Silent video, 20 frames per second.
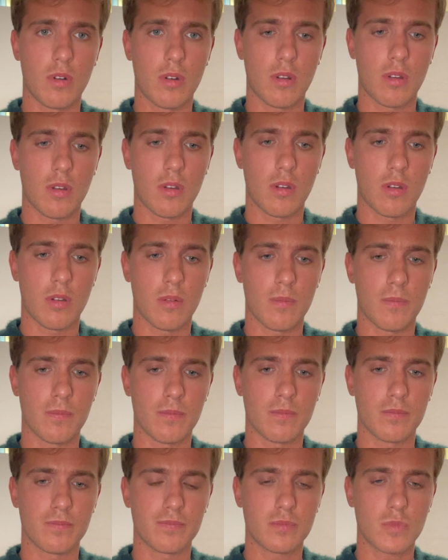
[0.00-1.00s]

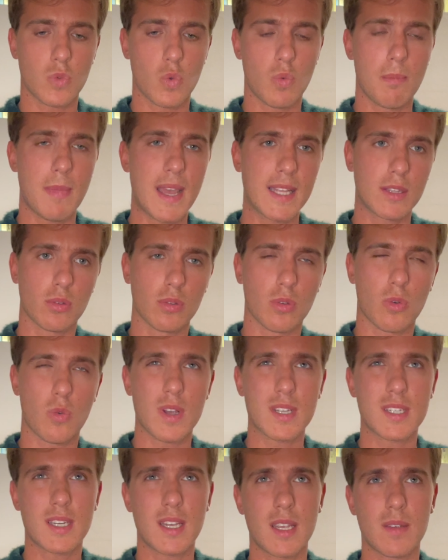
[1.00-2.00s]
Um, un metodo
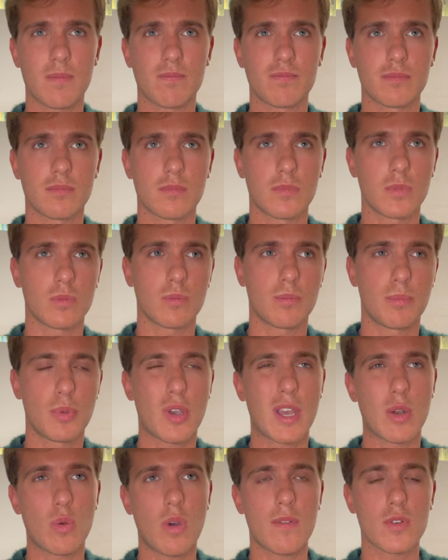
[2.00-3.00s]
quasi mm, più
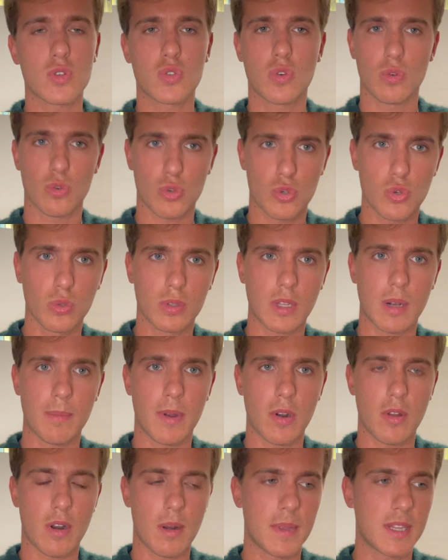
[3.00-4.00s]
che nuovo sconosciuto al
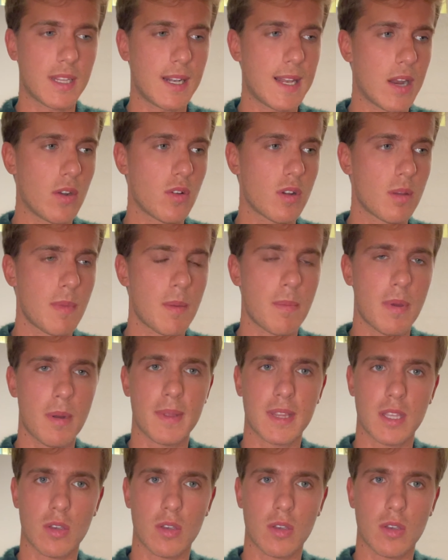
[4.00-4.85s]
panorama italiano che mi permette